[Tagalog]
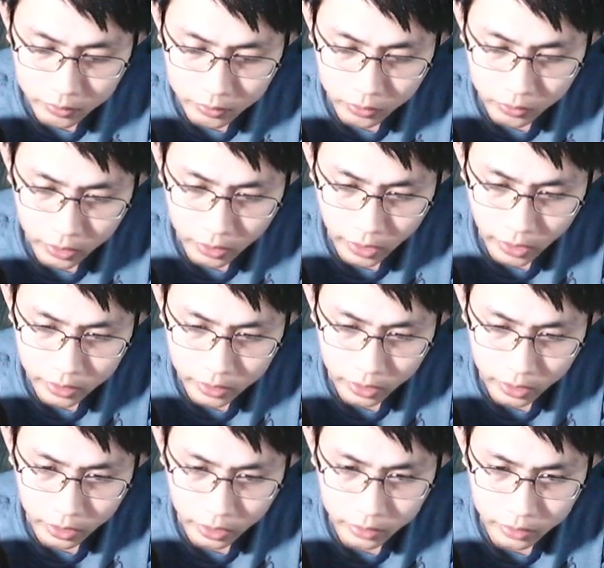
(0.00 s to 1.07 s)
na yung text.
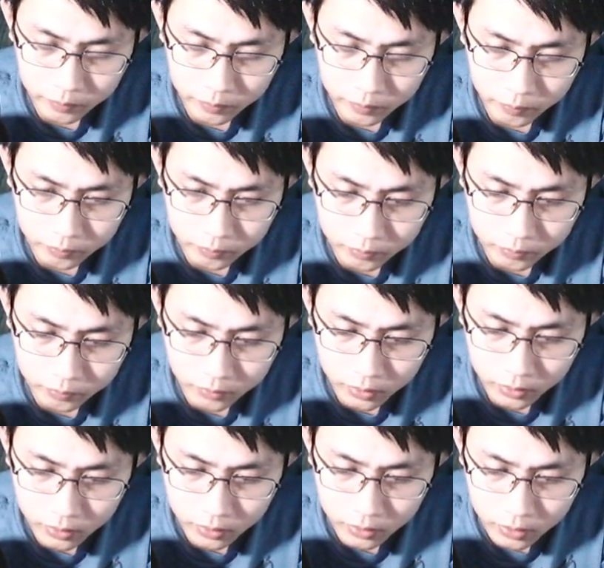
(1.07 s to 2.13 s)
Ayun.
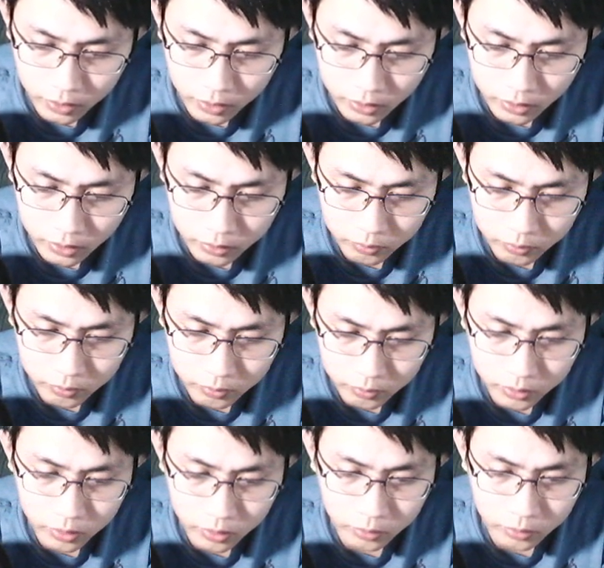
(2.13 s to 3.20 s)
Tapos
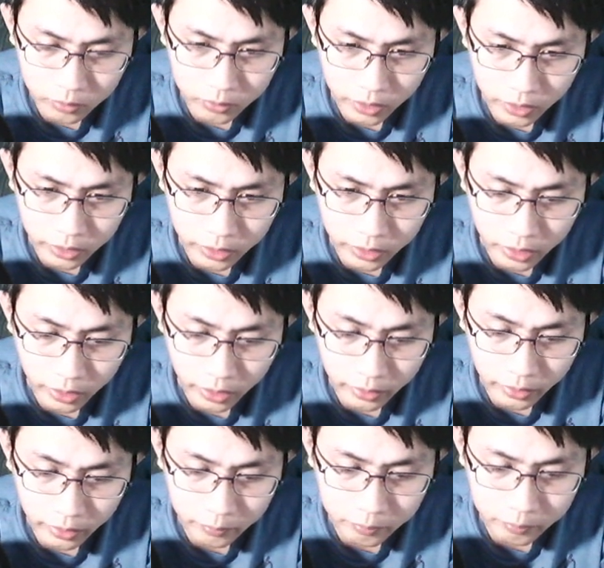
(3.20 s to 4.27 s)
magsulat tayo ng
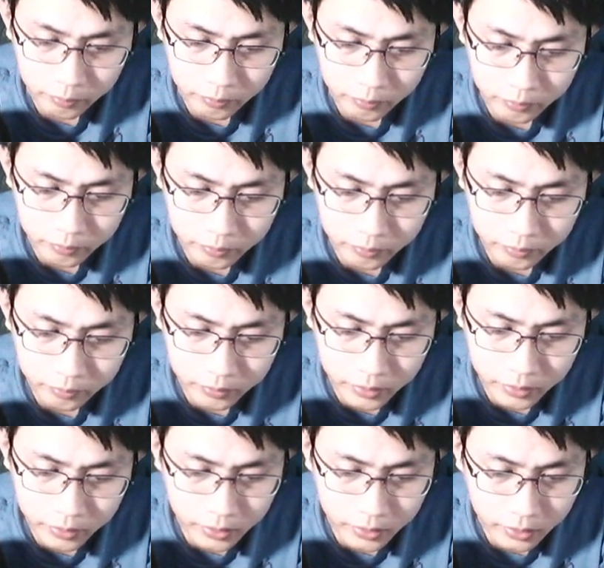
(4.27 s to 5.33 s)
live
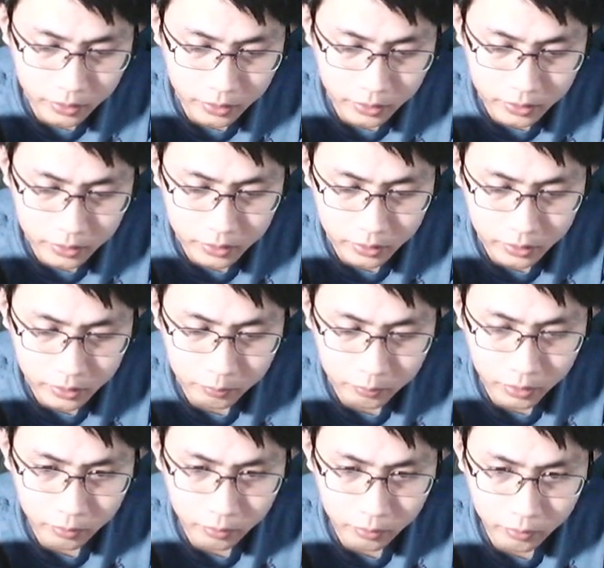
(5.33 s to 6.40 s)
stream
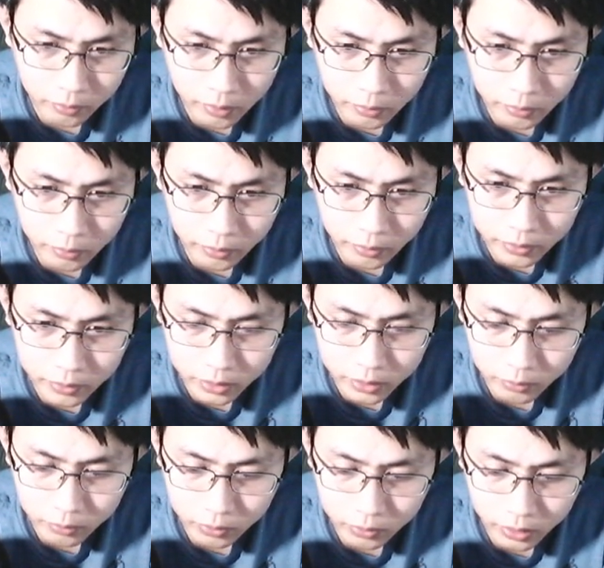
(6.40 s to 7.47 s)
para po yung mga viewers alam
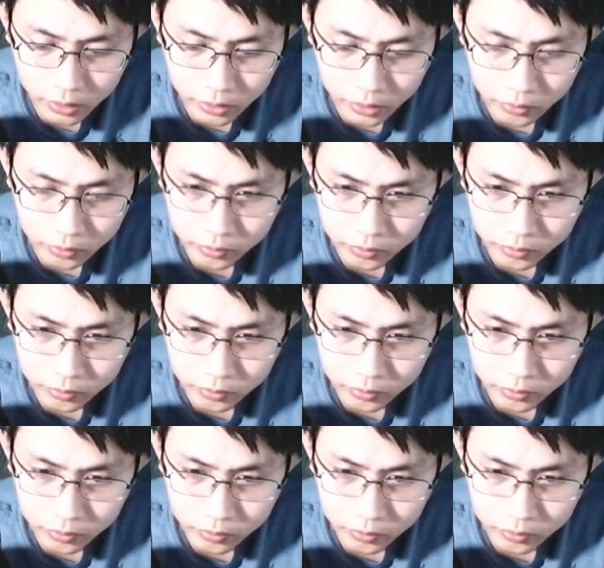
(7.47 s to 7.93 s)
po nila yun.